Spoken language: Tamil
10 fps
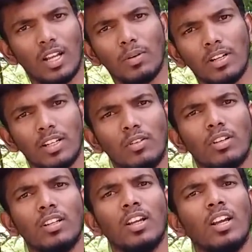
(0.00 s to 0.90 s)
லெபரட்டரியில்
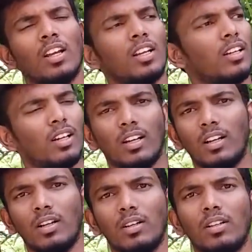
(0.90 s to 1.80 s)
ஒரு
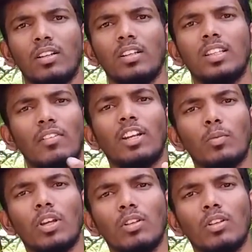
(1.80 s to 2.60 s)
தவிர்க்க முடியாத